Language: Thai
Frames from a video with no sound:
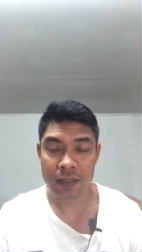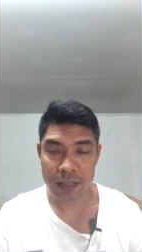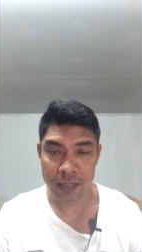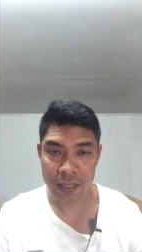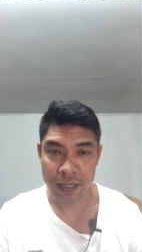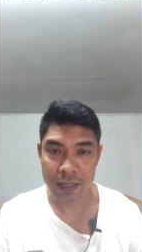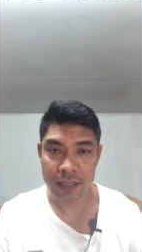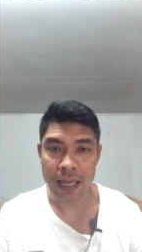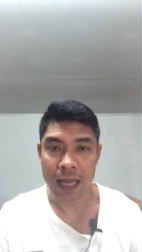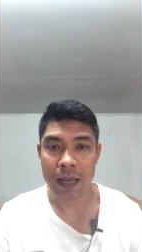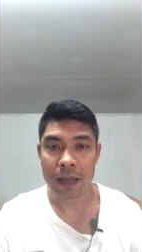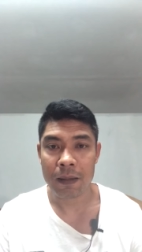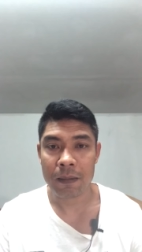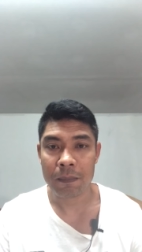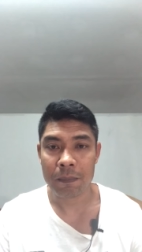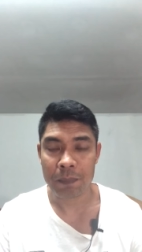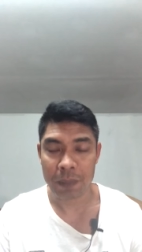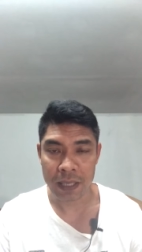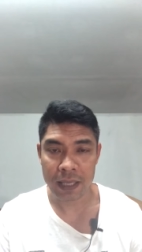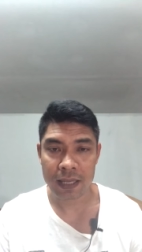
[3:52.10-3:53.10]
ที่จะ
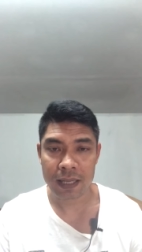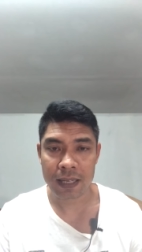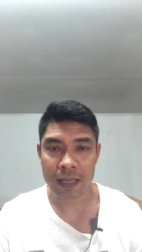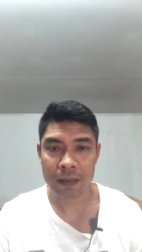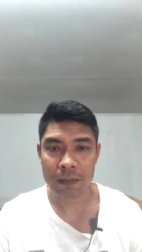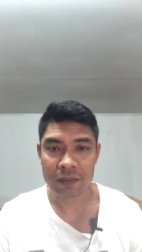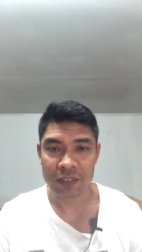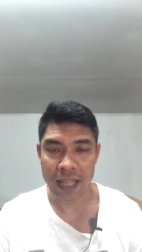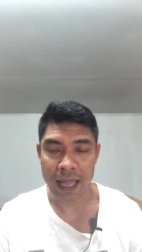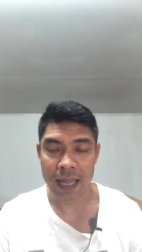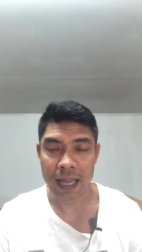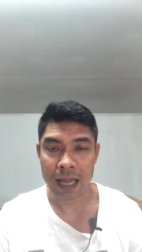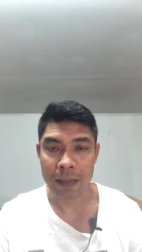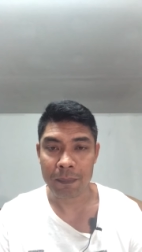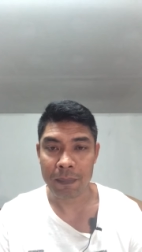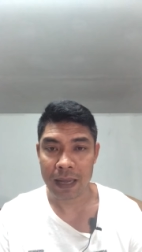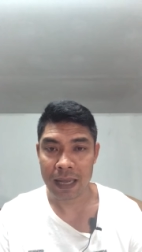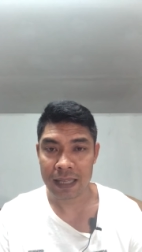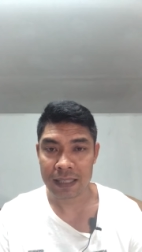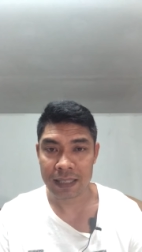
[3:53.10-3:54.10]
พลิกแซงกลับ
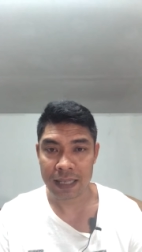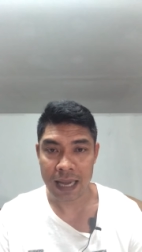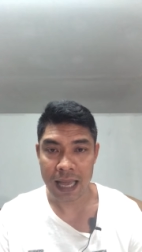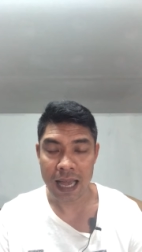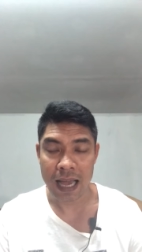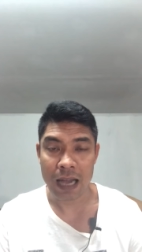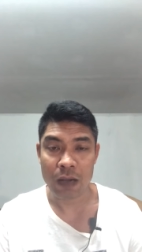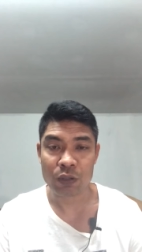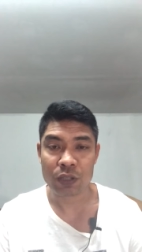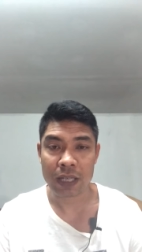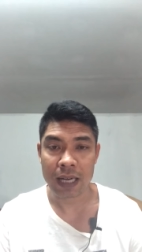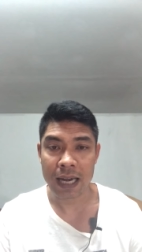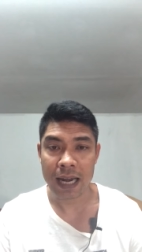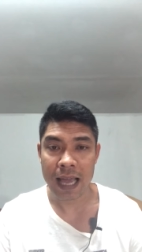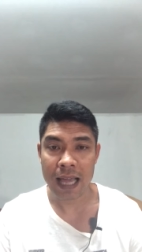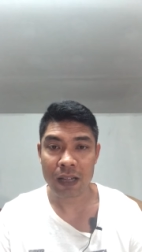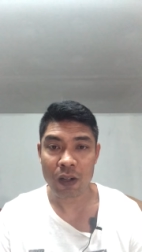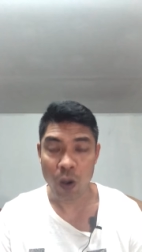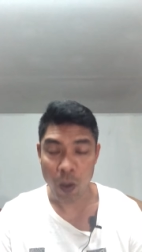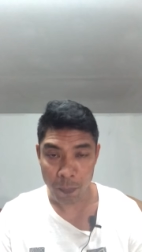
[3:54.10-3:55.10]
มาชนะเอาชนะ
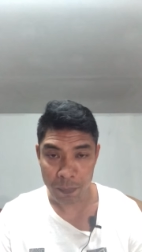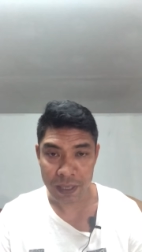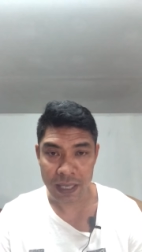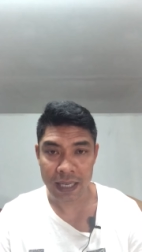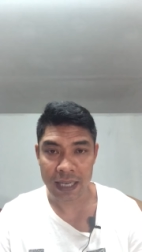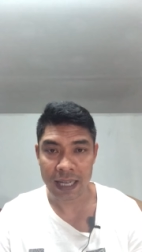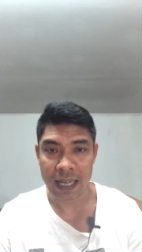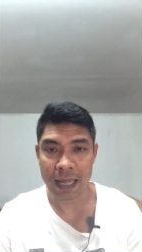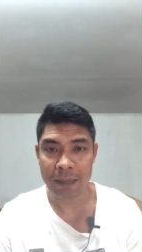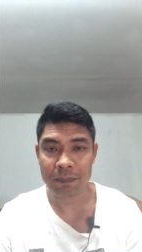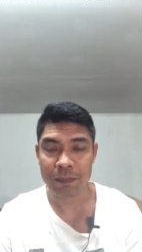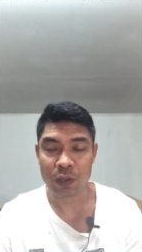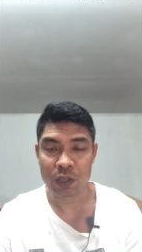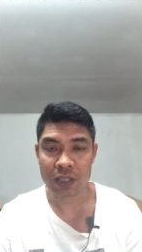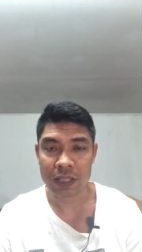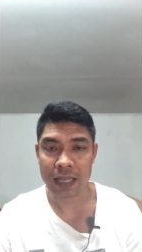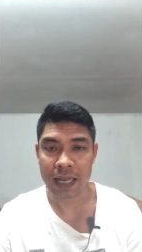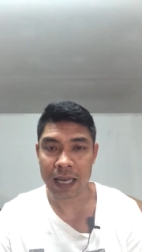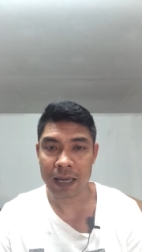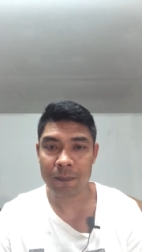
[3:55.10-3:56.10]
ได้ก็มีนะครับ เพ
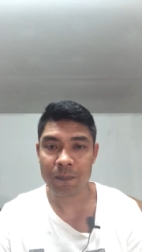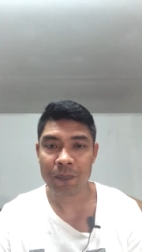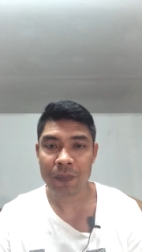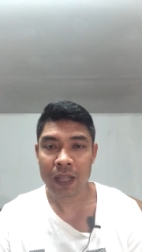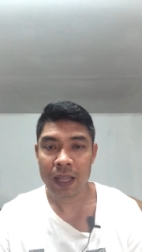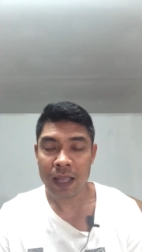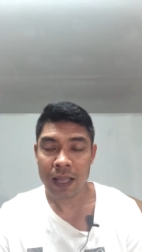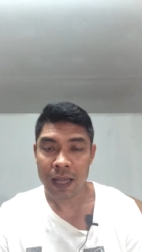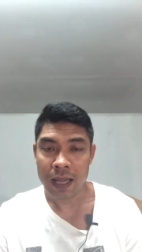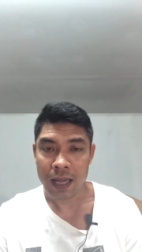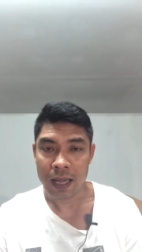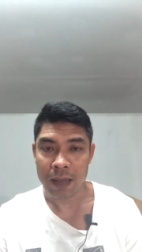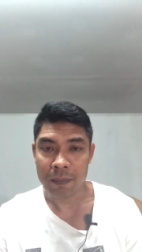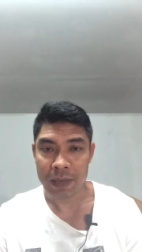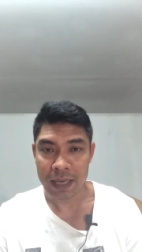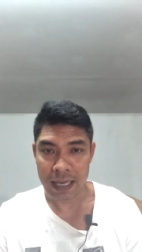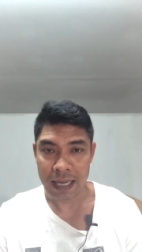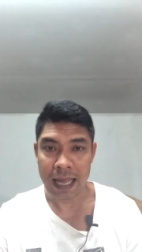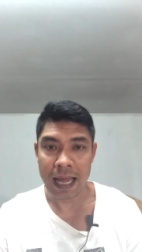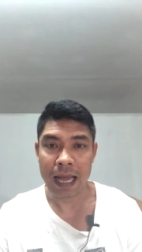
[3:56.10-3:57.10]
ราะฉะนั้น
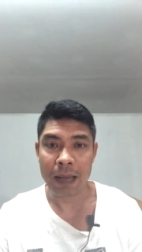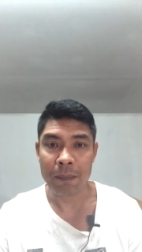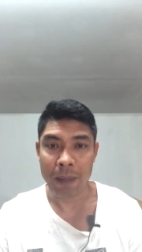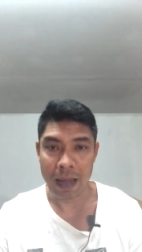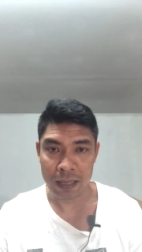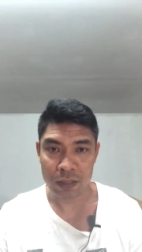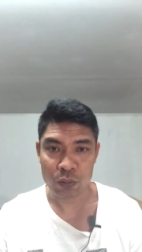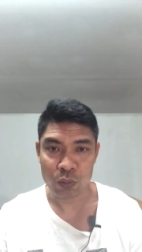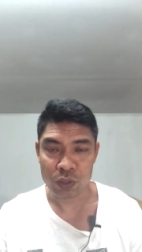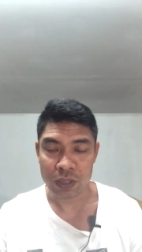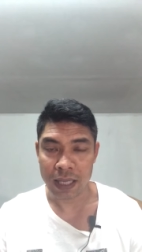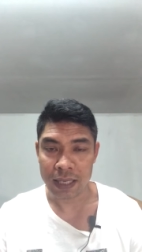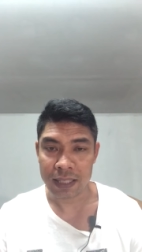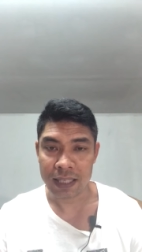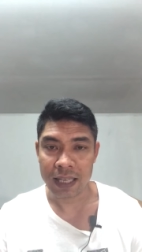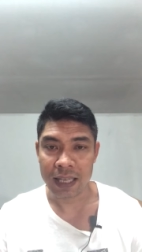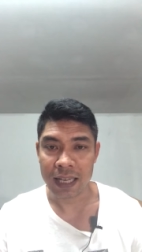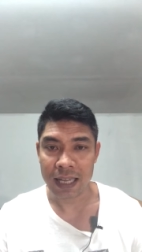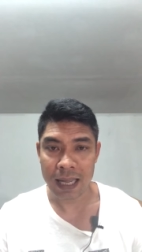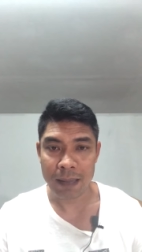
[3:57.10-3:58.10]
มีราคาบังทุนทัน
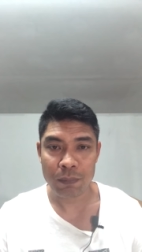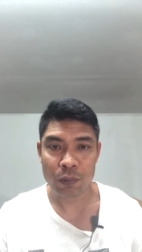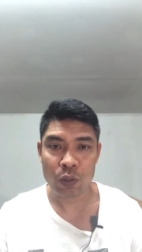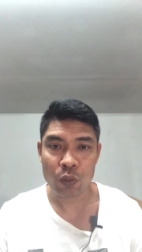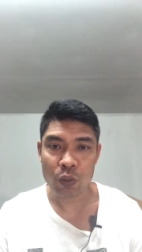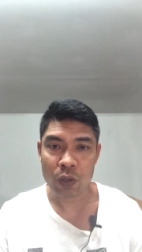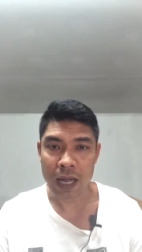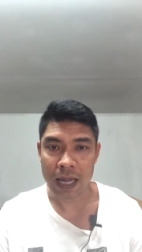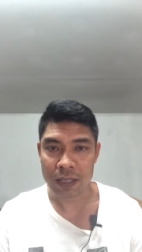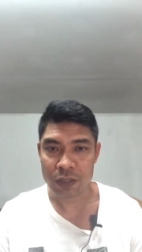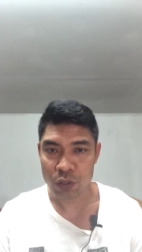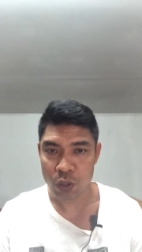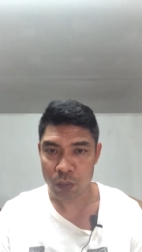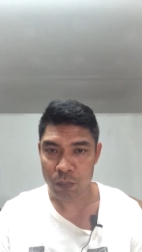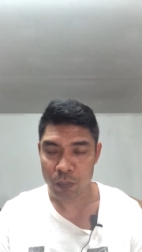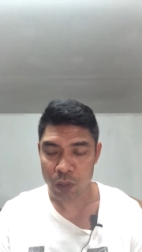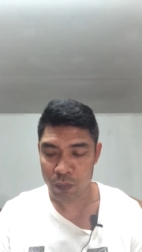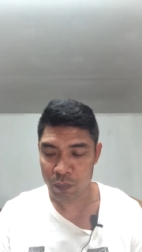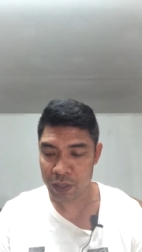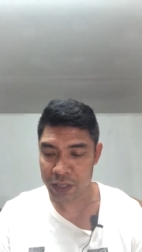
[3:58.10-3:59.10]
ทีนะครับ ดูการชก
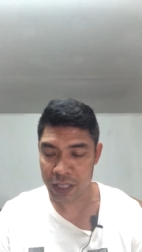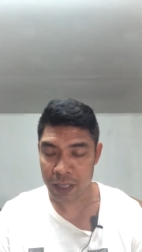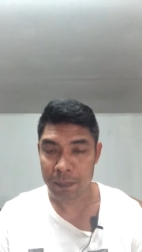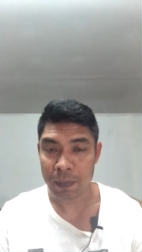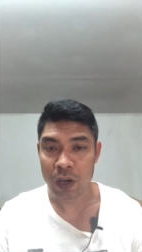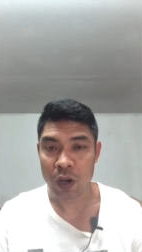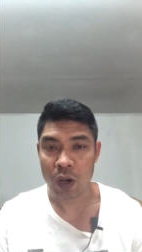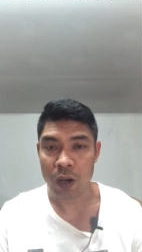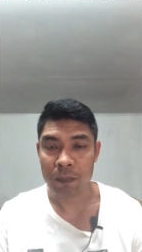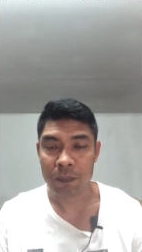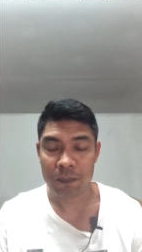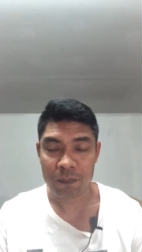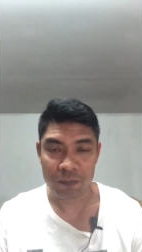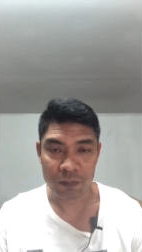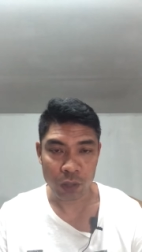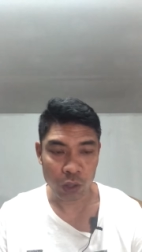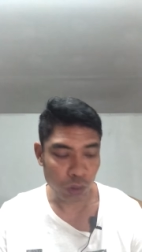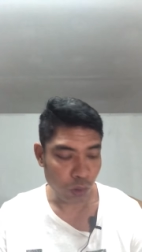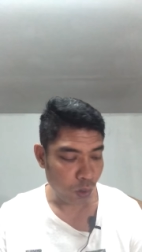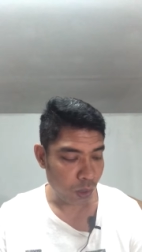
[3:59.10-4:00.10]
บนเวทีประกอบ
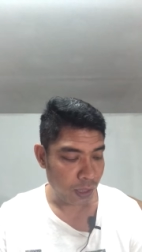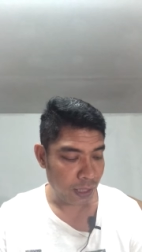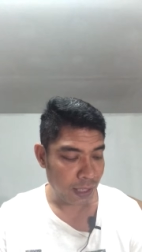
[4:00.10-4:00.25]
ต้นๆน